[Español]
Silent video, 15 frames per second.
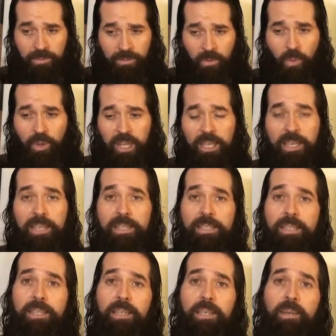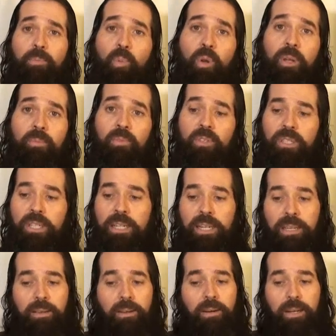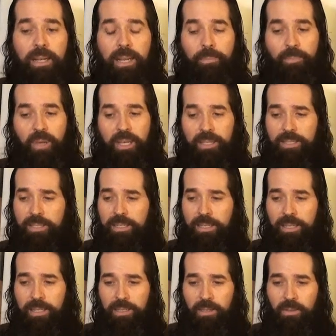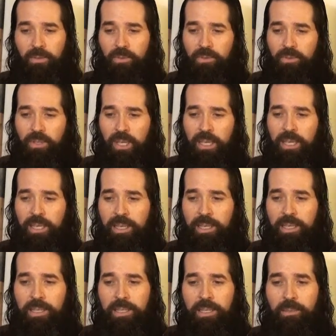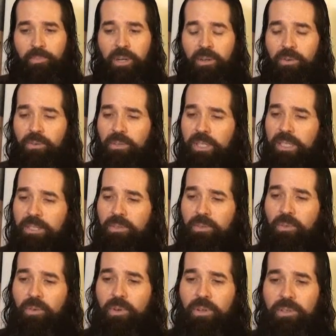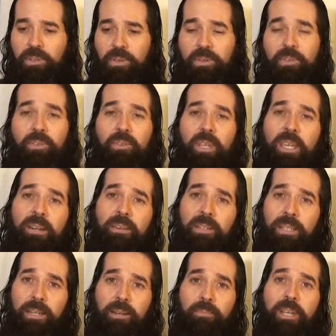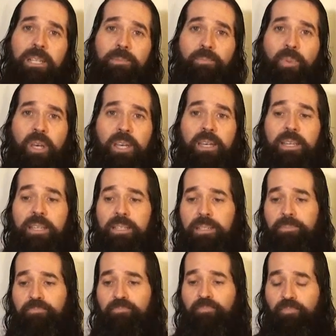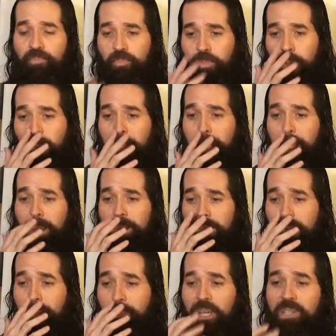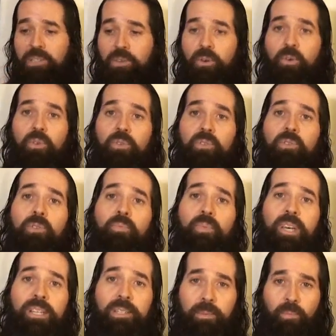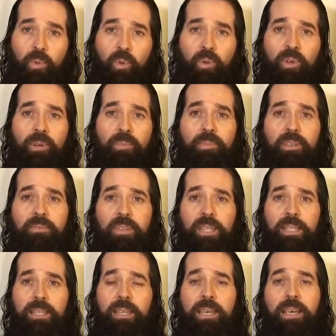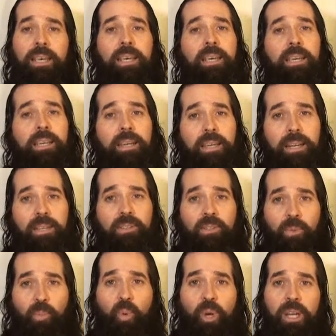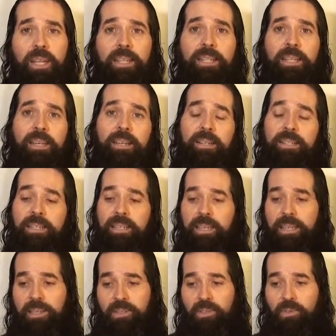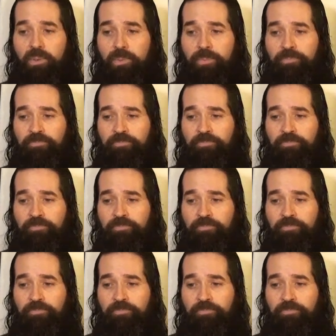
obediencia podemos tener la paz de Dios. Y pregunta en su corazón, yo quiero tener más paz, yo quiero tener más gozo, más amor en mi vida. Cristo puede darte eso